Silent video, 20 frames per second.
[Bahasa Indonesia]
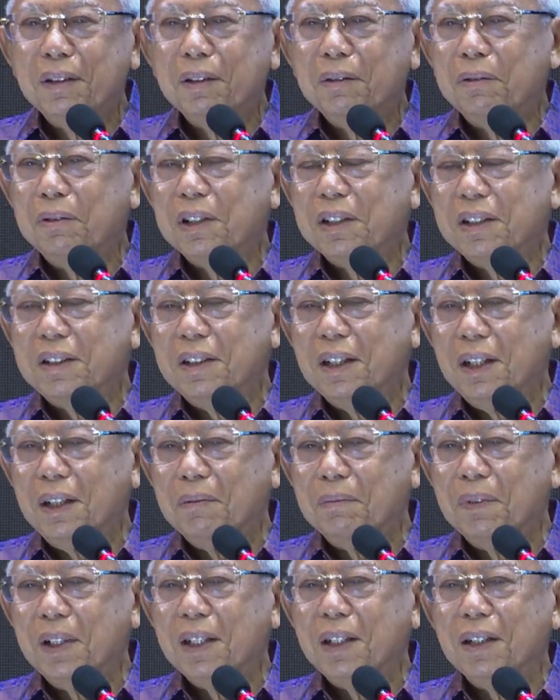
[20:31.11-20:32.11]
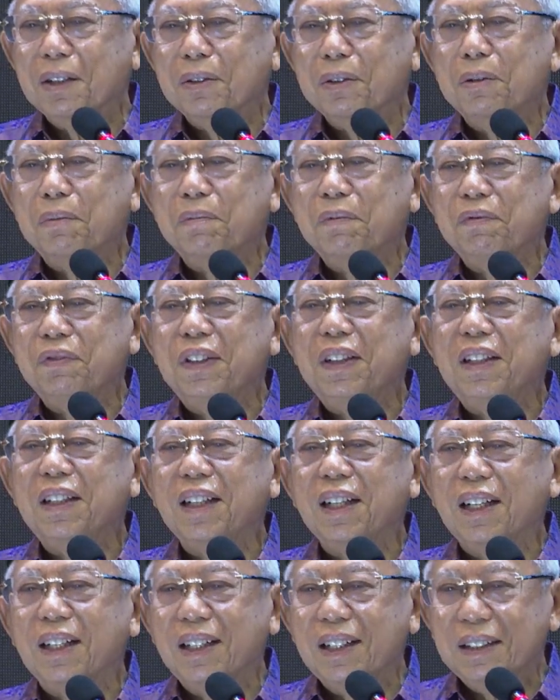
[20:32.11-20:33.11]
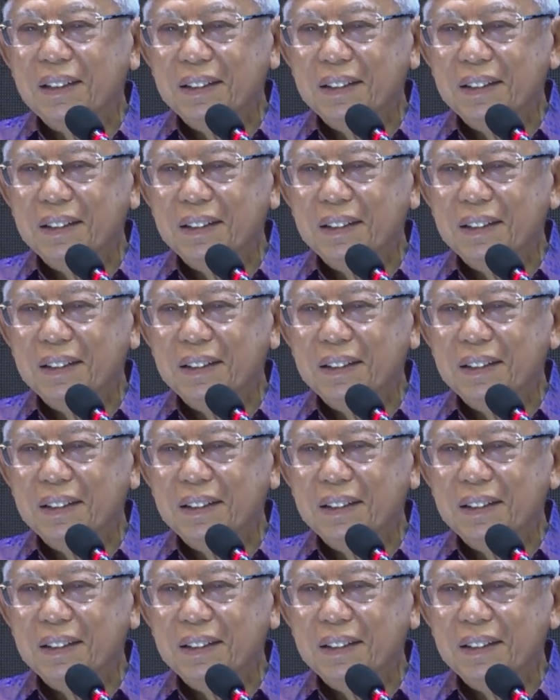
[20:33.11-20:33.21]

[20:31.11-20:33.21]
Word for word: wasta'marakum fiha.